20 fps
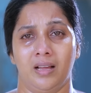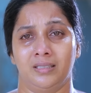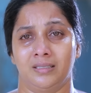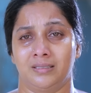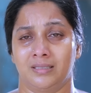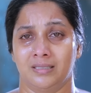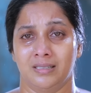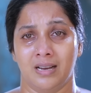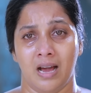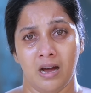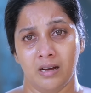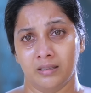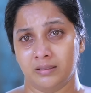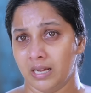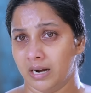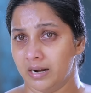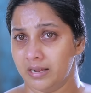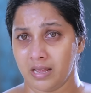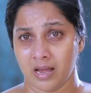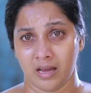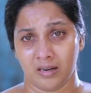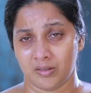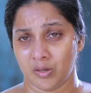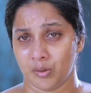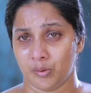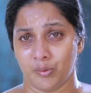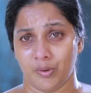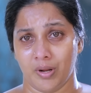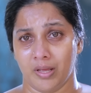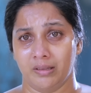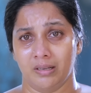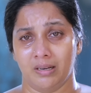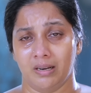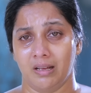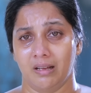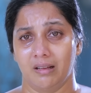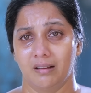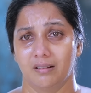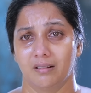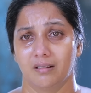அதுக்கு நான் தடையா இருக்க
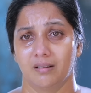கூடாதுல்ல